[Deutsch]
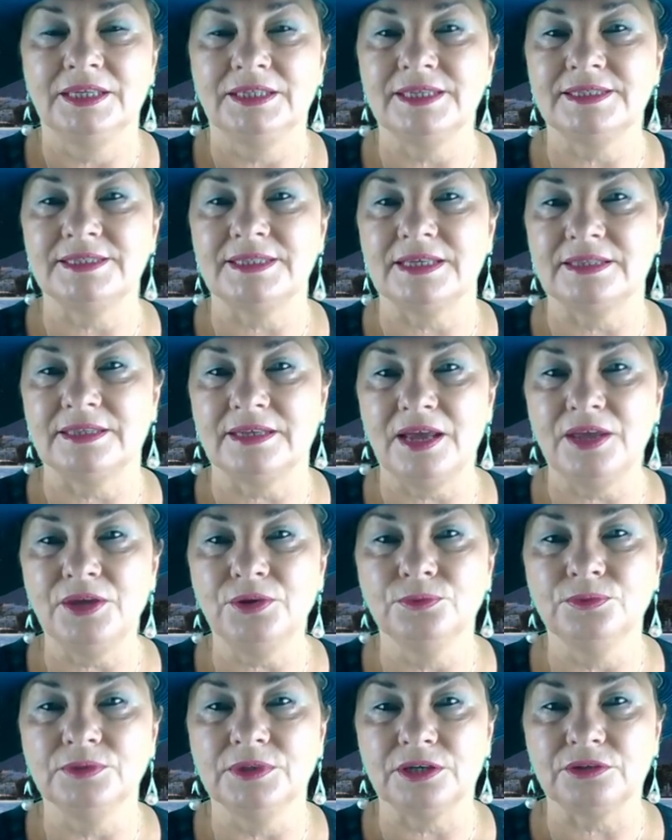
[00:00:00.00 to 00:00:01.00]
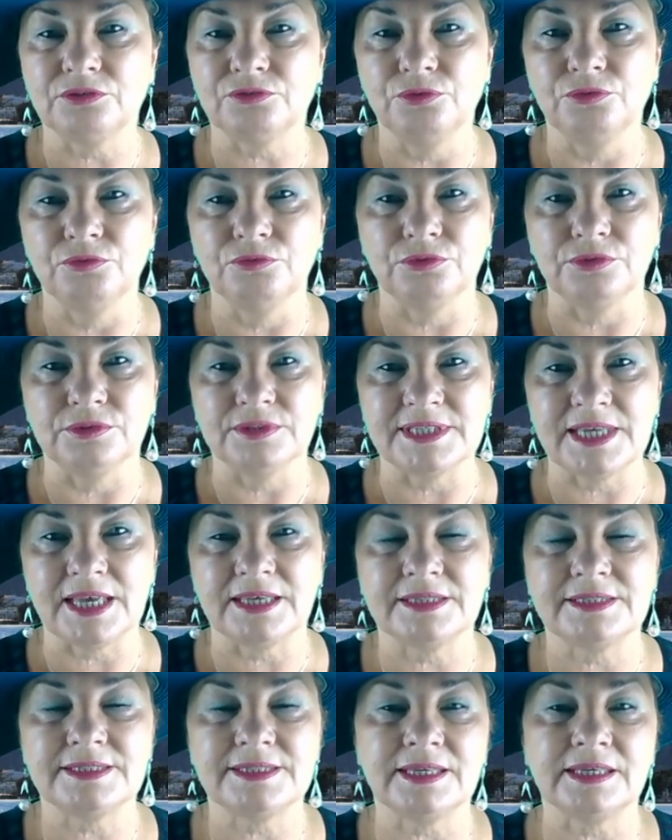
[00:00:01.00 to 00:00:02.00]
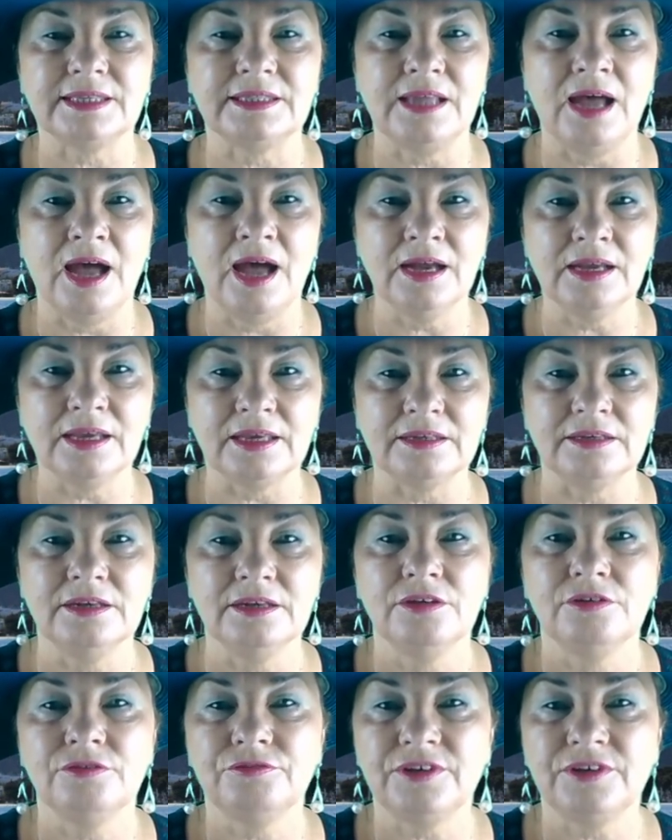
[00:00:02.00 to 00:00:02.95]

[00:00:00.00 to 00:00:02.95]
diese 365 Tagen